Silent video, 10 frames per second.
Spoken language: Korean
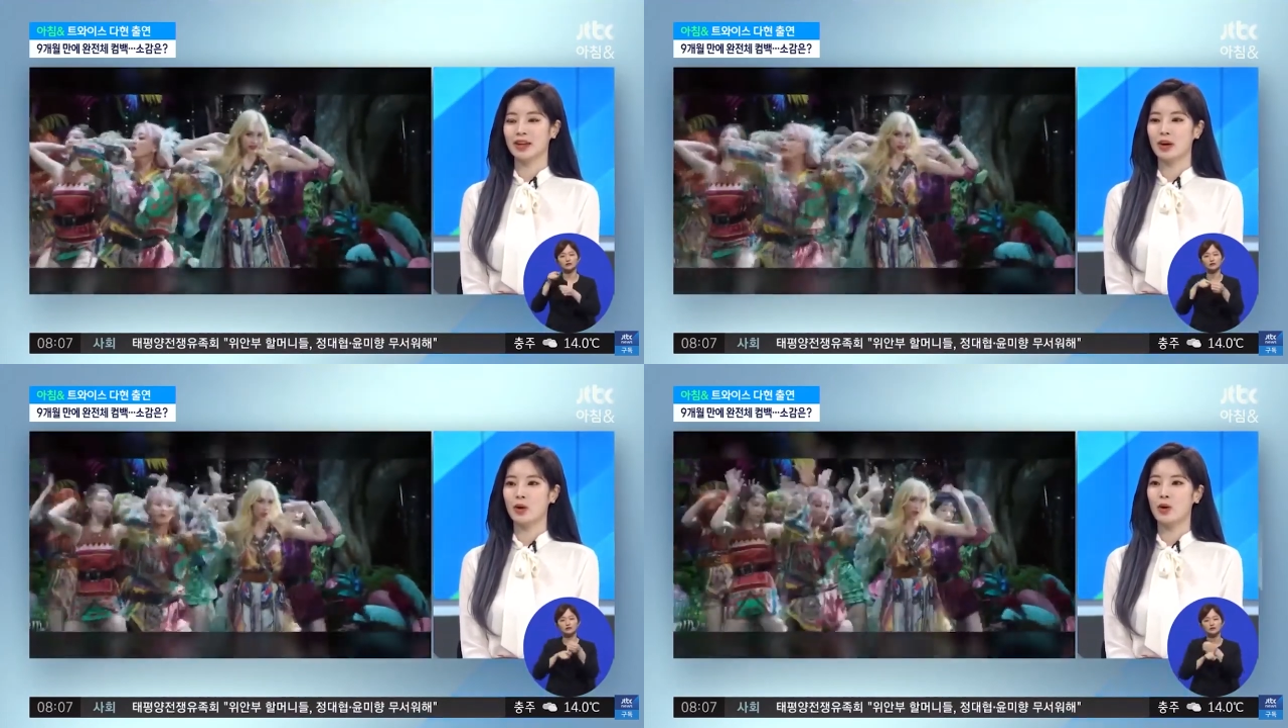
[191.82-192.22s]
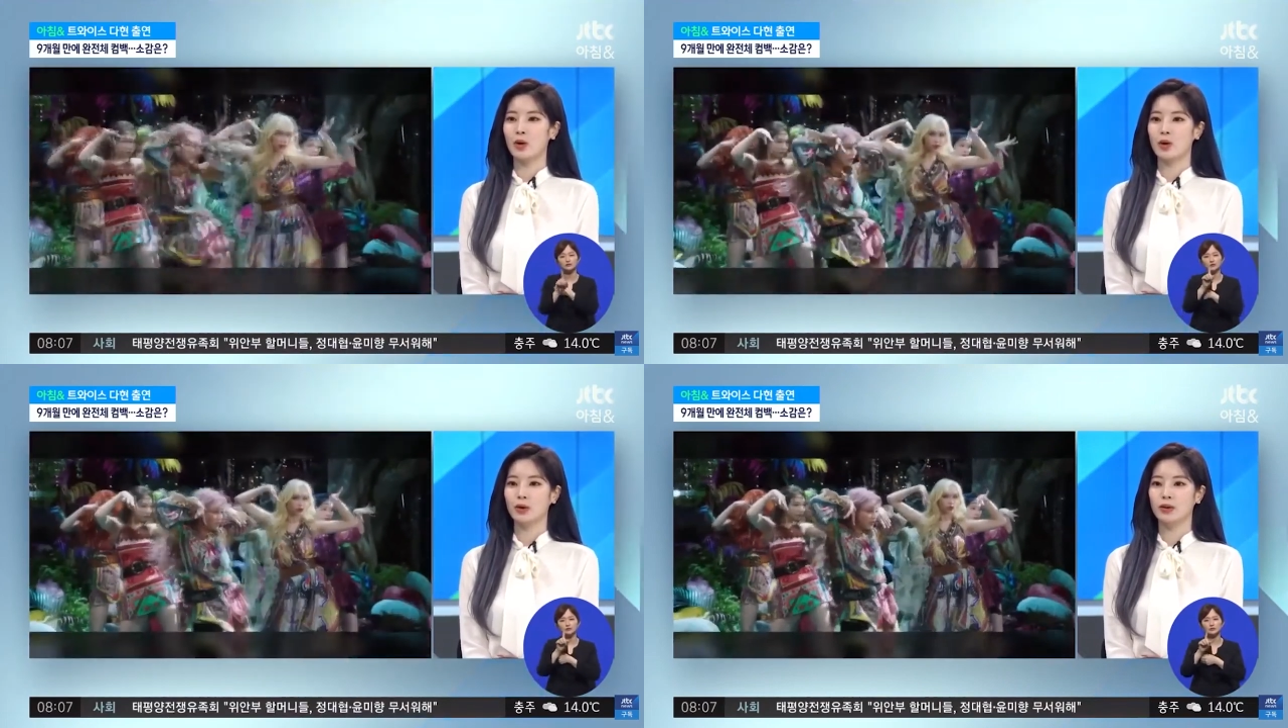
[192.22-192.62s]
네,
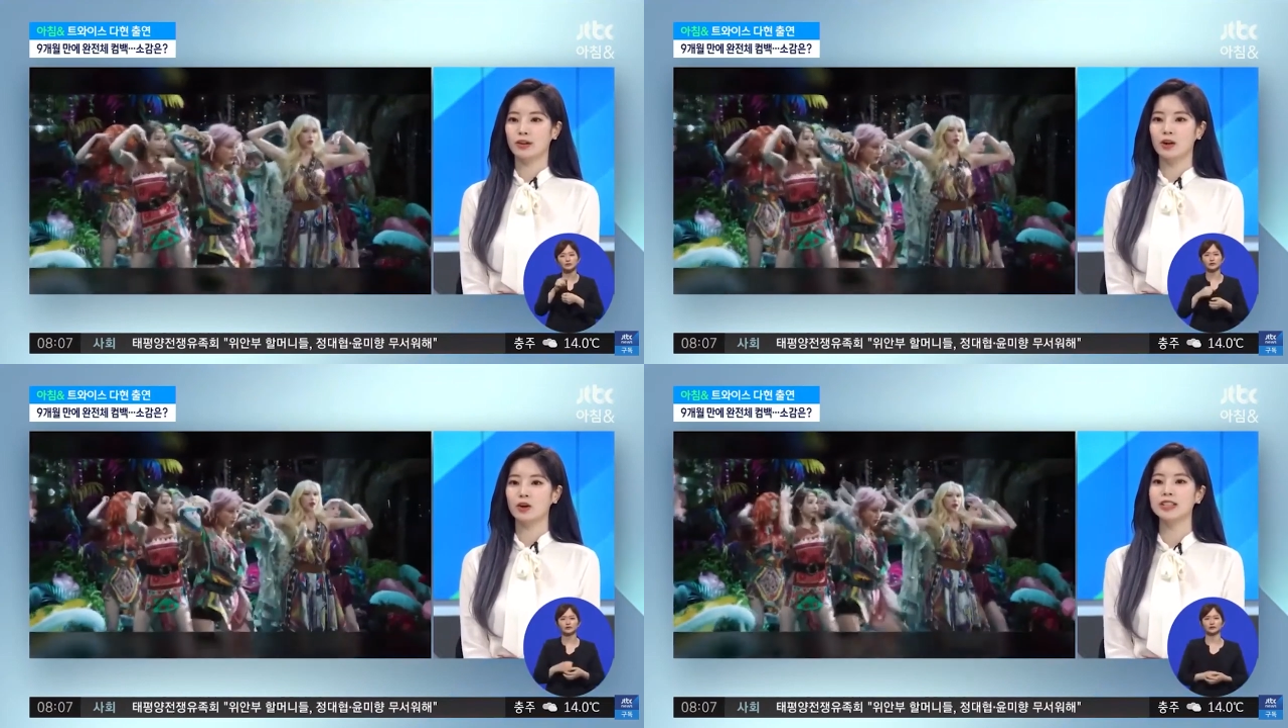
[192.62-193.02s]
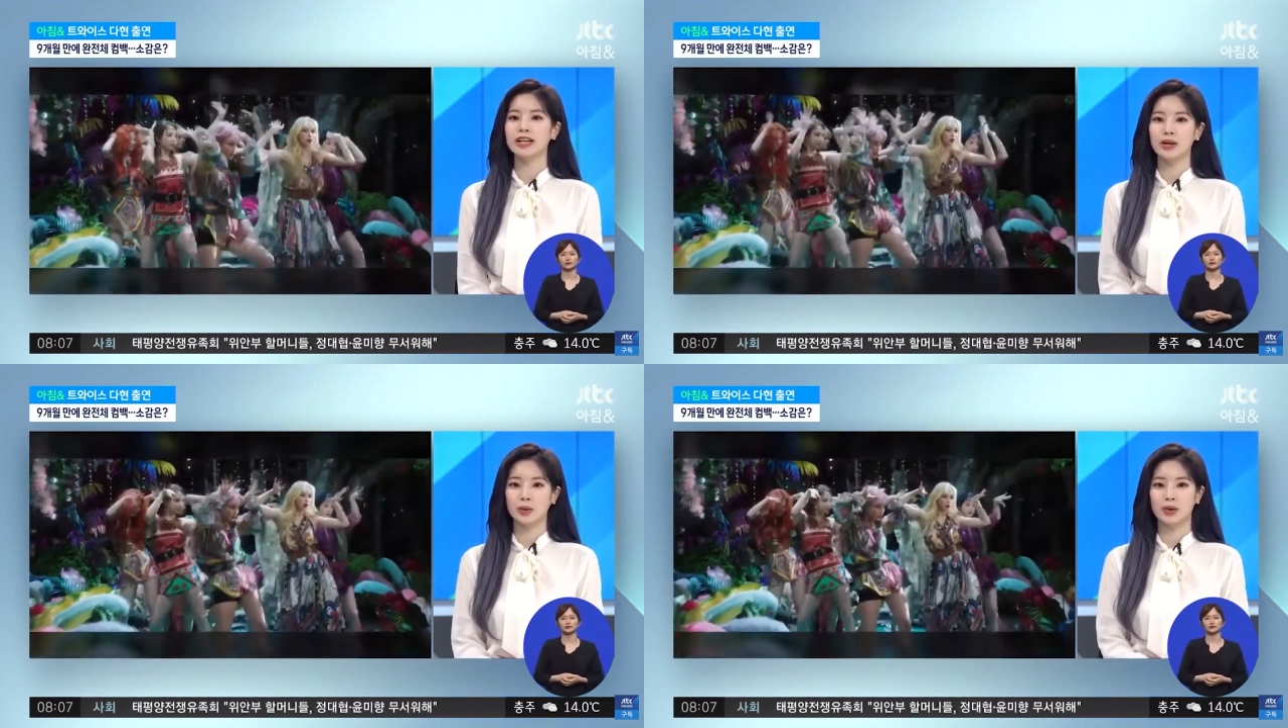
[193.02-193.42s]
어,
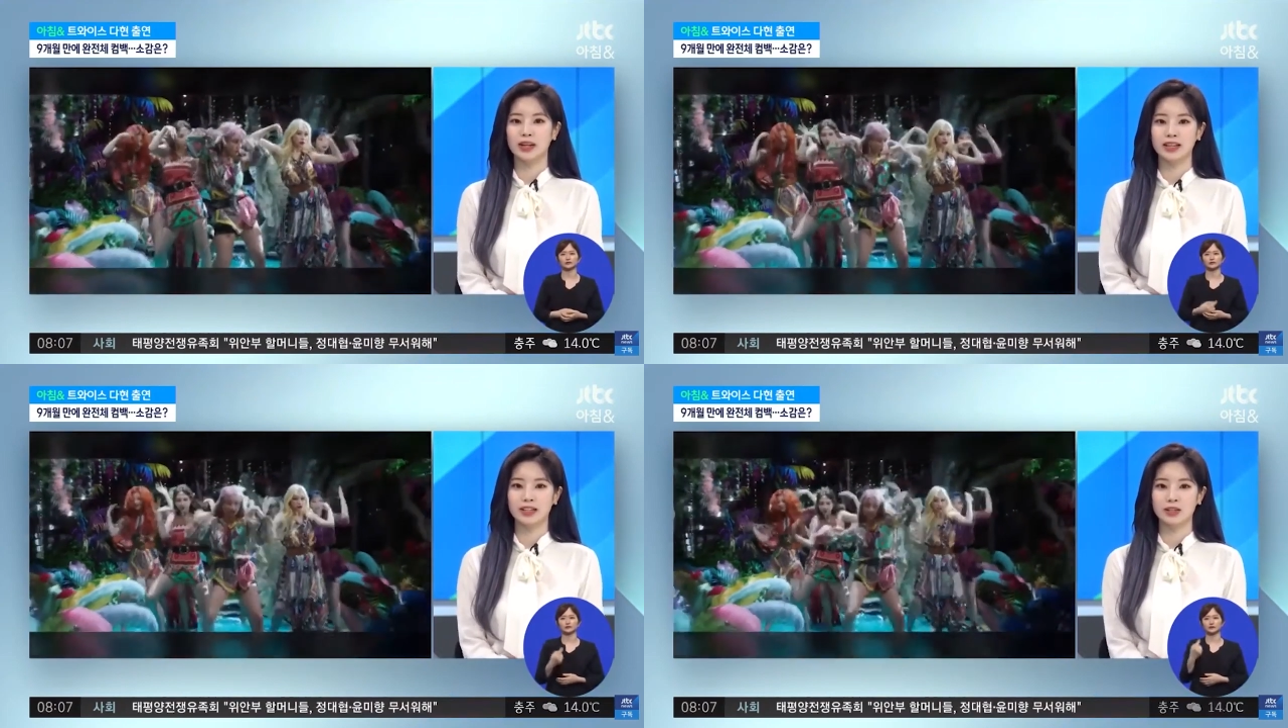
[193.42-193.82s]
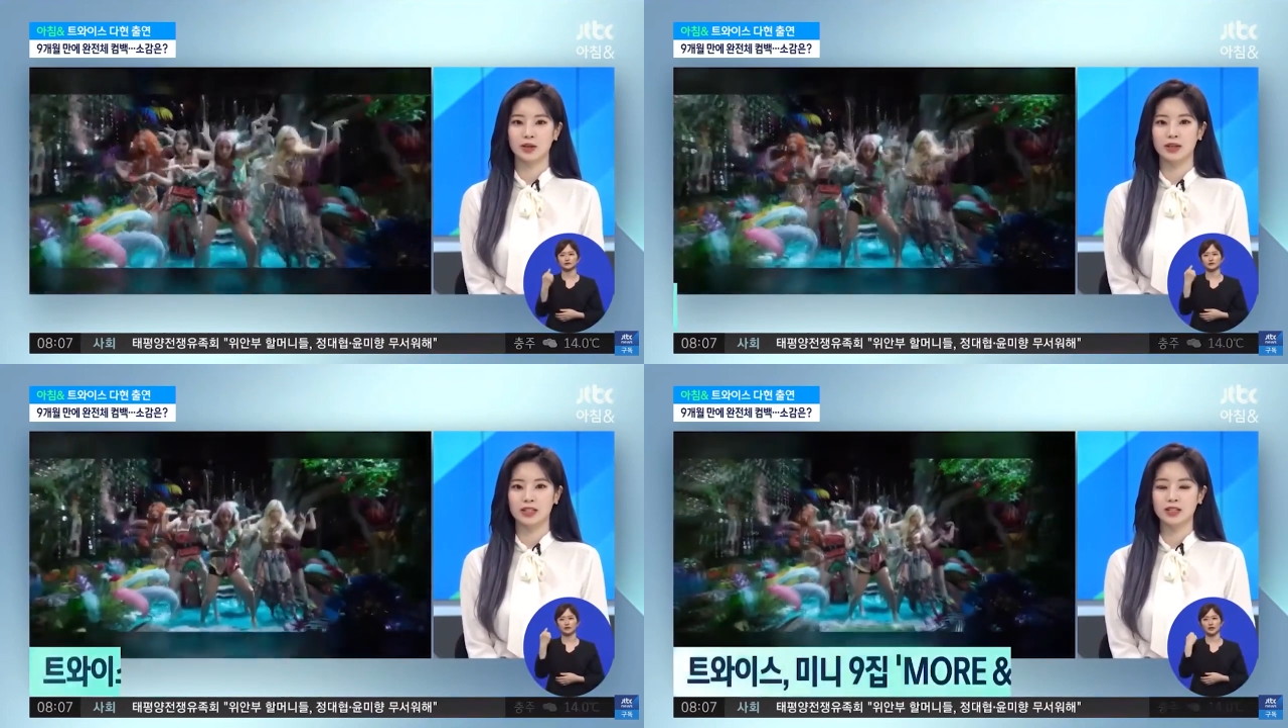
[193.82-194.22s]
어제 공개된 저희